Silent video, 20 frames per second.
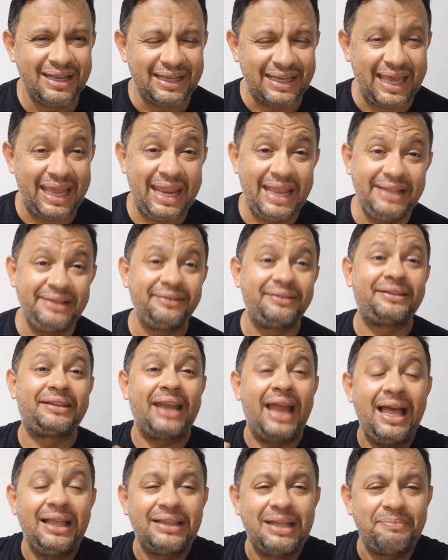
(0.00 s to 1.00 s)
Quer
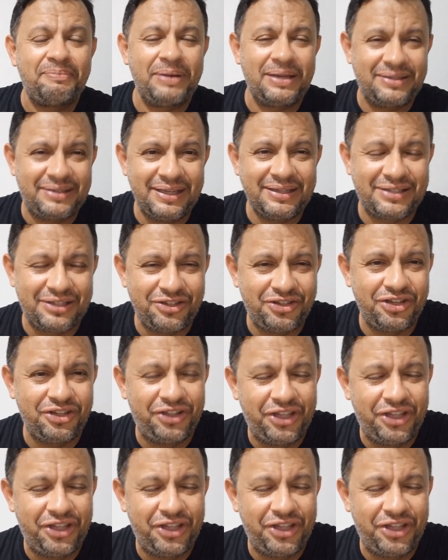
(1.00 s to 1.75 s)
entrar na presença de